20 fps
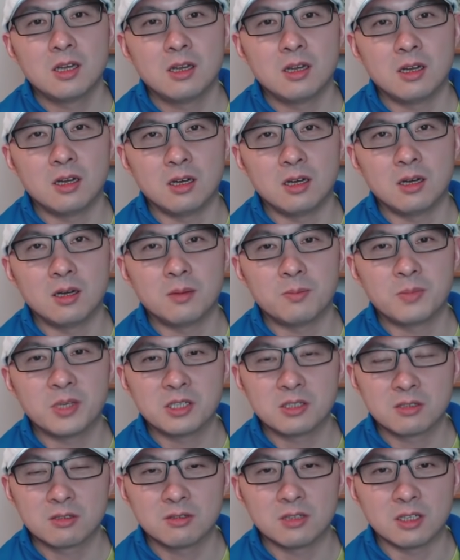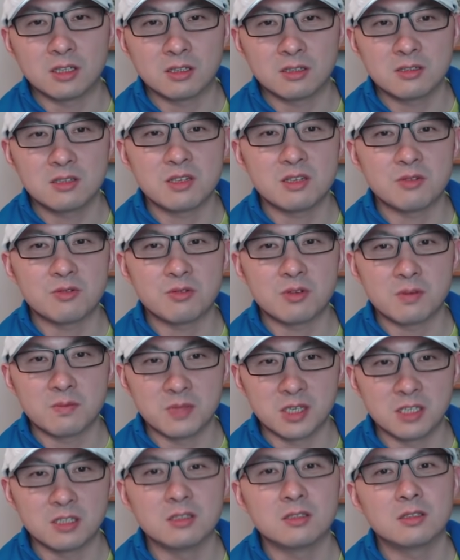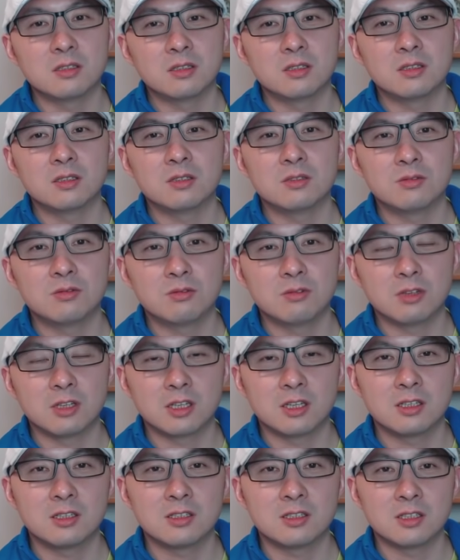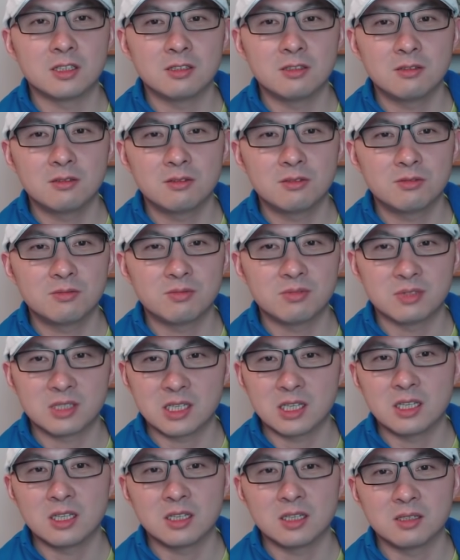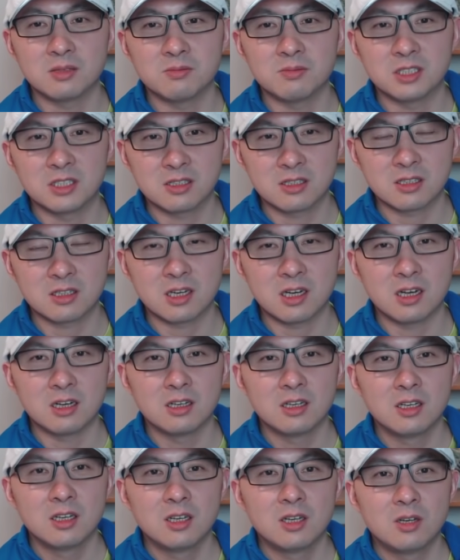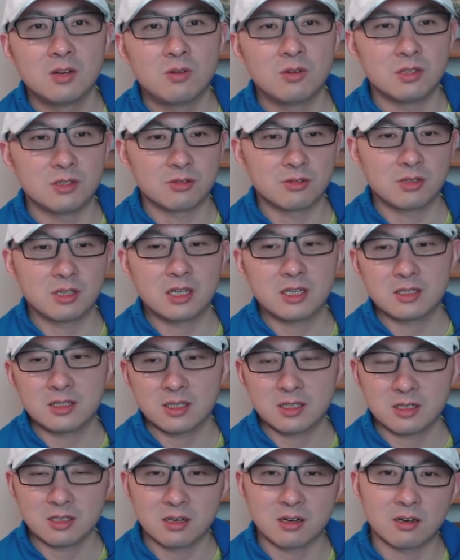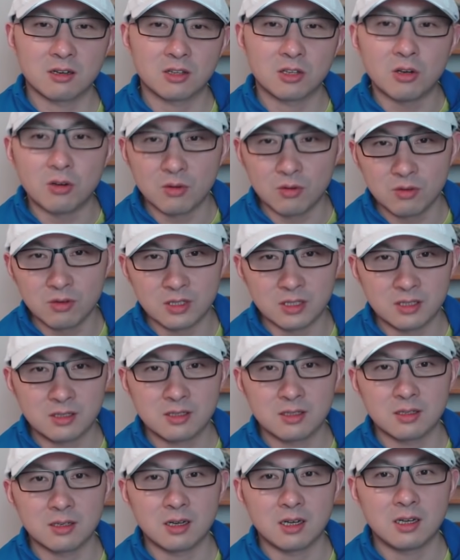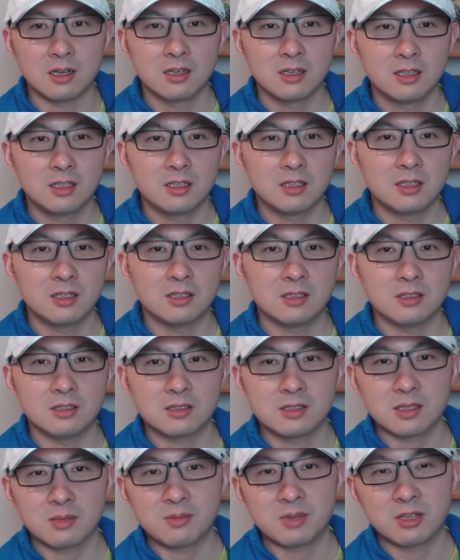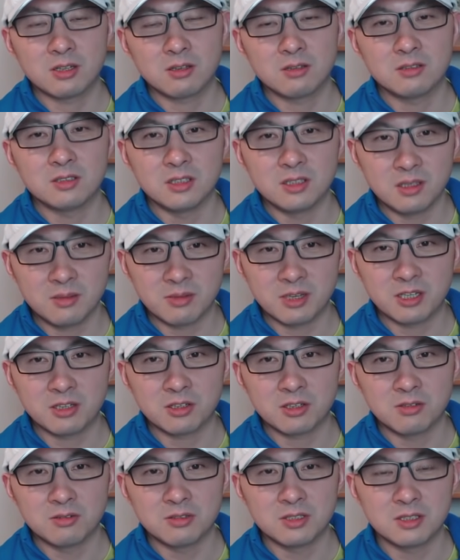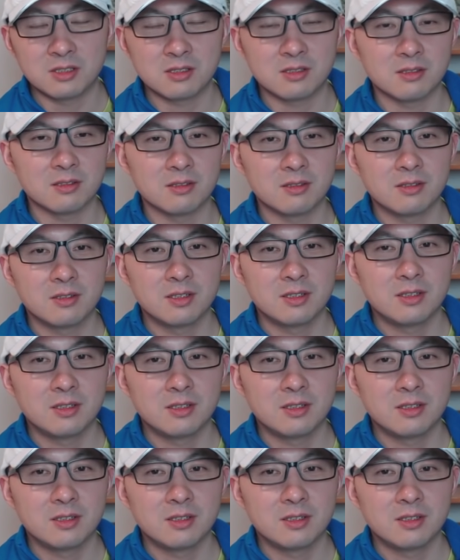呃，宾州的登记选民。如果他人都不在那个名字上，或者说他在这儿投过一次了，那再跑到你那边投一次，